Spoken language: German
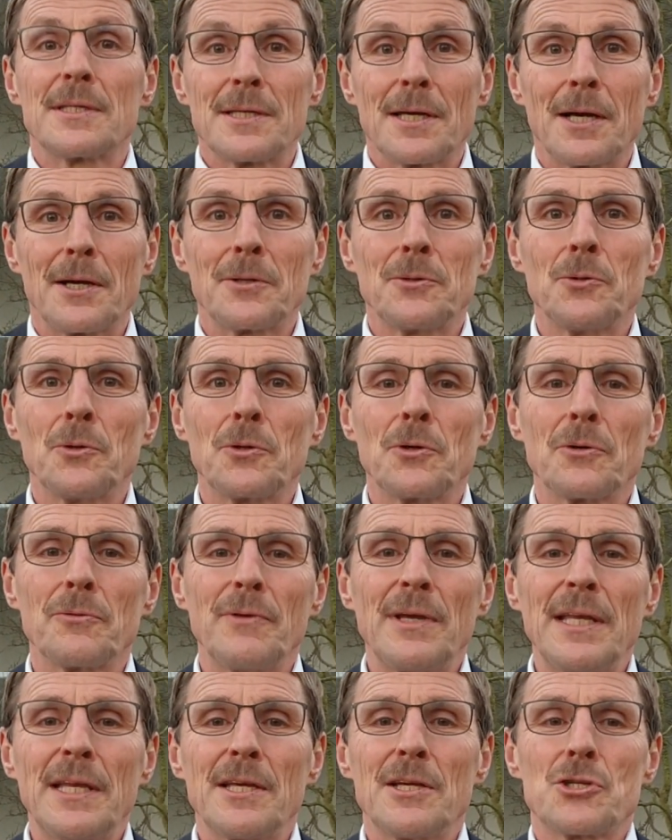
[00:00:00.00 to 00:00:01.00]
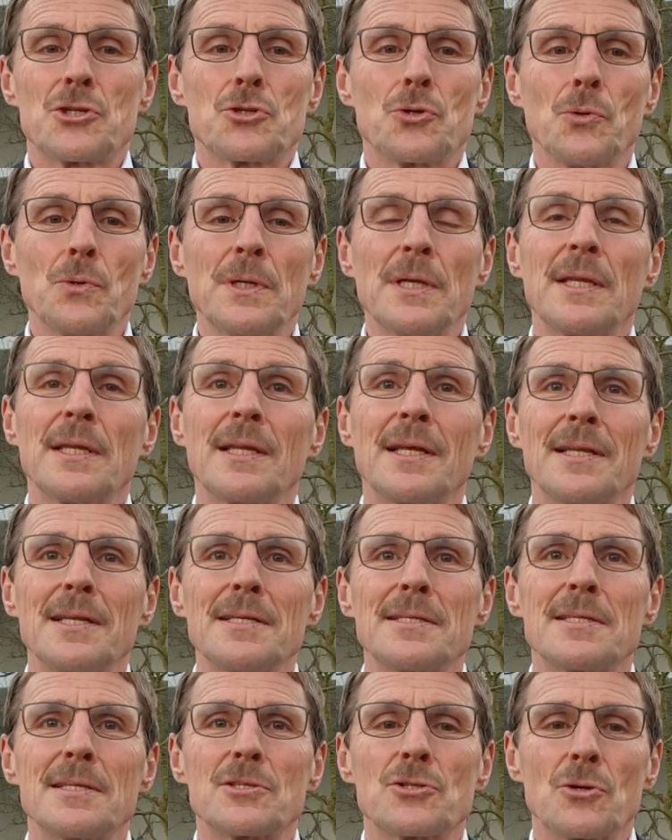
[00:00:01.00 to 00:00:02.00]
tja, nur noch wenige Stunden, dann
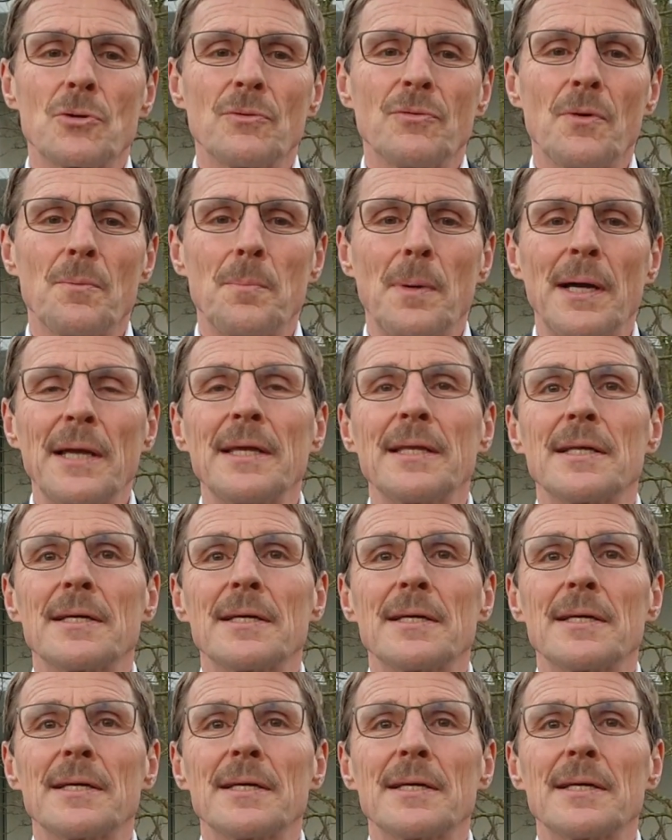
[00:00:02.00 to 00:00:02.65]
ist es schon vorbei,